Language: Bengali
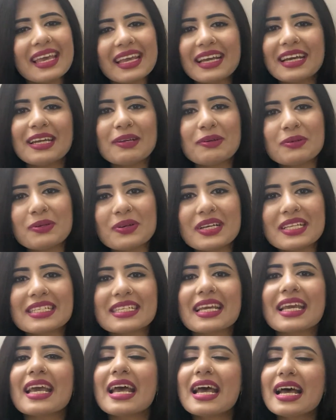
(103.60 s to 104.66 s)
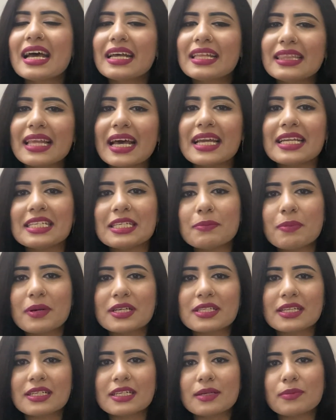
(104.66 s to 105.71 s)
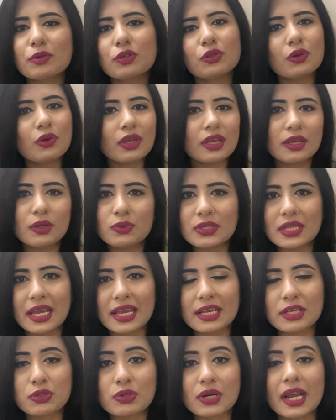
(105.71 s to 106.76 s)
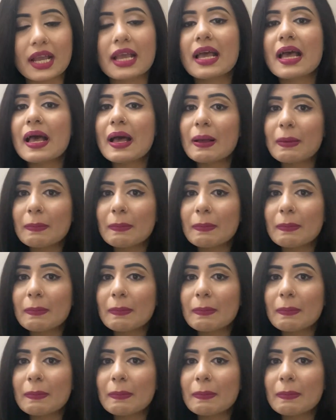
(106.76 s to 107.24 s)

এখানেও রয়েছে নাইনটি পার্সেন্টের মতো ইউজার এক্সট্র্যাক্ট